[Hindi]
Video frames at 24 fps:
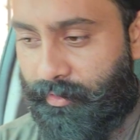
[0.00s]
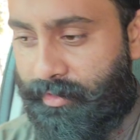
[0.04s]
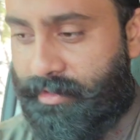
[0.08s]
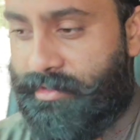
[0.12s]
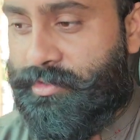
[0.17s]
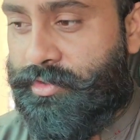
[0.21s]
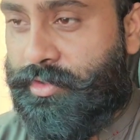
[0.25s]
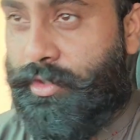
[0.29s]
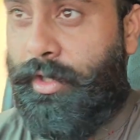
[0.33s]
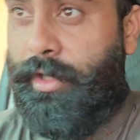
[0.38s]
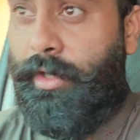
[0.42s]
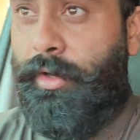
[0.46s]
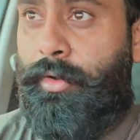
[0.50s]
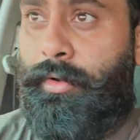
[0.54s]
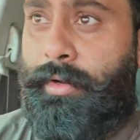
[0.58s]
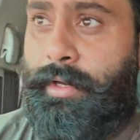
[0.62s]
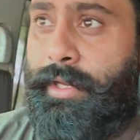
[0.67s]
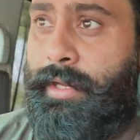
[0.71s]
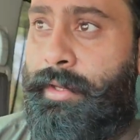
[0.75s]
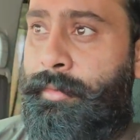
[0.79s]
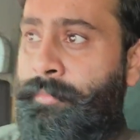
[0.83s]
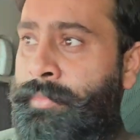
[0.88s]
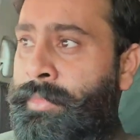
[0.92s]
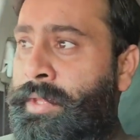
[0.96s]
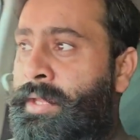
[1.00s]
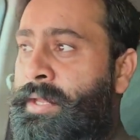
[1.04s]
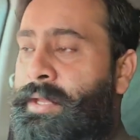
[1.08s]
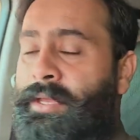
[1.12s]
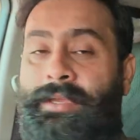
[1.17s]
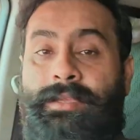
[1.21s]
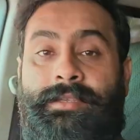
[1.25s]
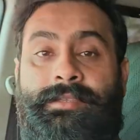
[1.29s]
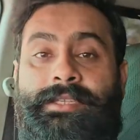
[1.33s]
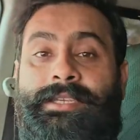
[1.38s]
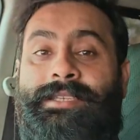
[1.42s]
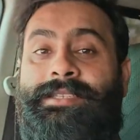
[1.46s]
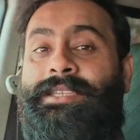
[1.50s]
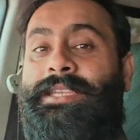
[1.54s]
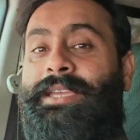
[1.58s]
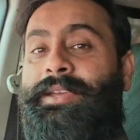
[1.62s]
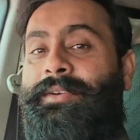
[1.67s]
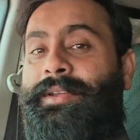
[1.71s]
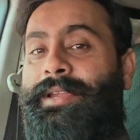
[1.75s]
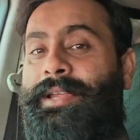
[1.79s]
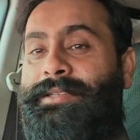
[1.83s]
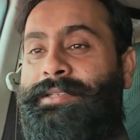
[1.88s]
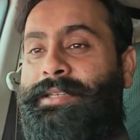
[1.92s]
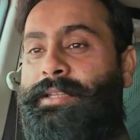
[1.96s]
वो इंस्टॉल होंगी जिसकी
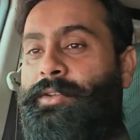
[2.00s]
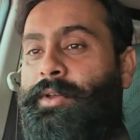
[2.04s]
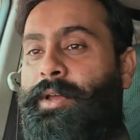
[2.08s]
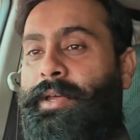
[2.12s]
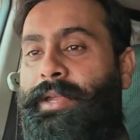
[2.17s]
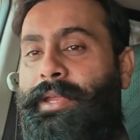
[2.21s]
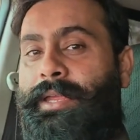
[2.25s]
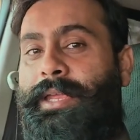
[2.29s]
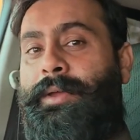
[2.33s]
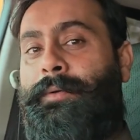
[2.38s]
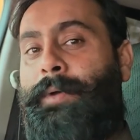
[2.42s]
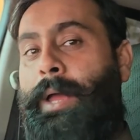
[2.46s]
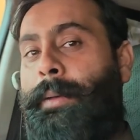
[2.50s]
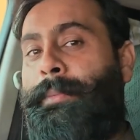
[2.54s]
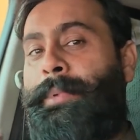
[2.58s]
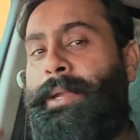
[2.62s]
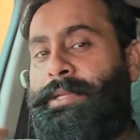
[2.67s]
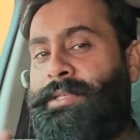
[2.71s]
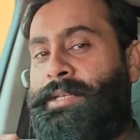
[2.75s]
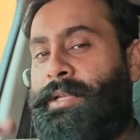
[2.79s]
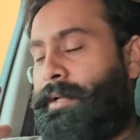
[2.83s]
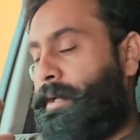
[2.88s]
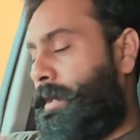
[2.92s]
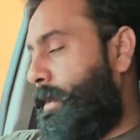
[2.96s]
वजह से जो है ना ये वाइब्रेशन